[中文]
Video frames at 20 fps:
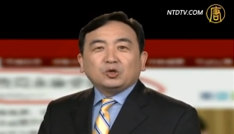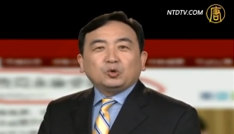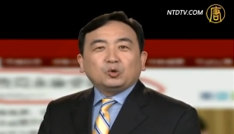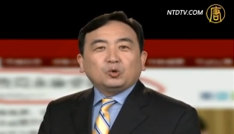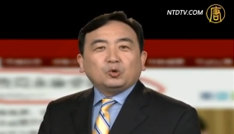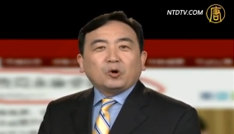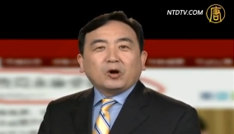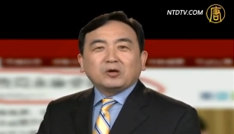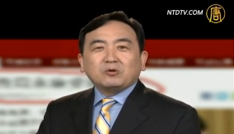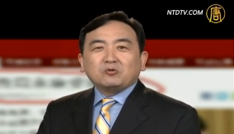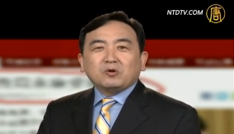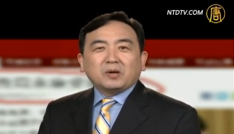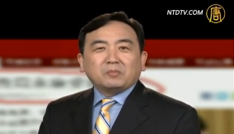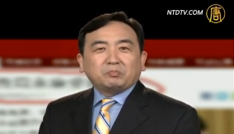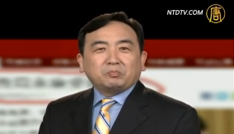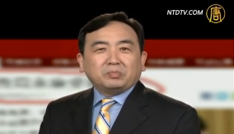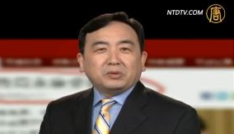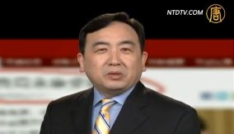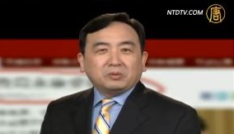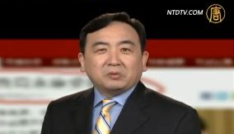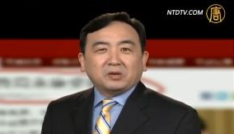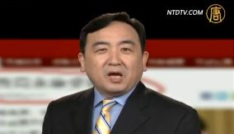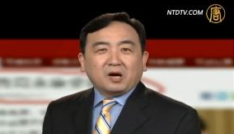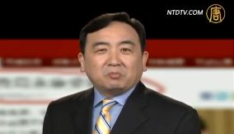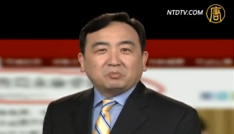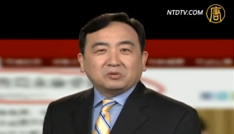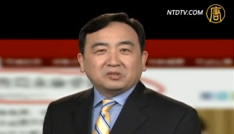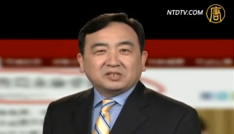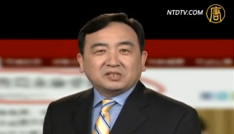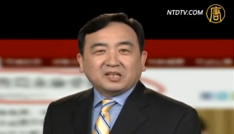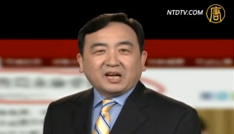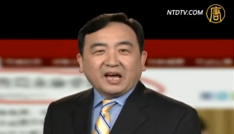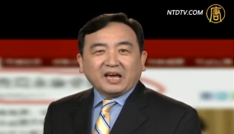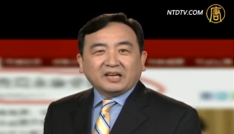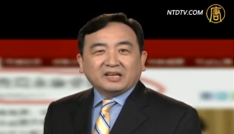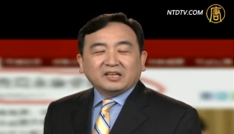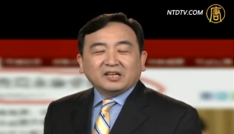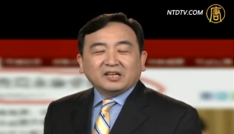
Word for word: 远远比不了薄熙来。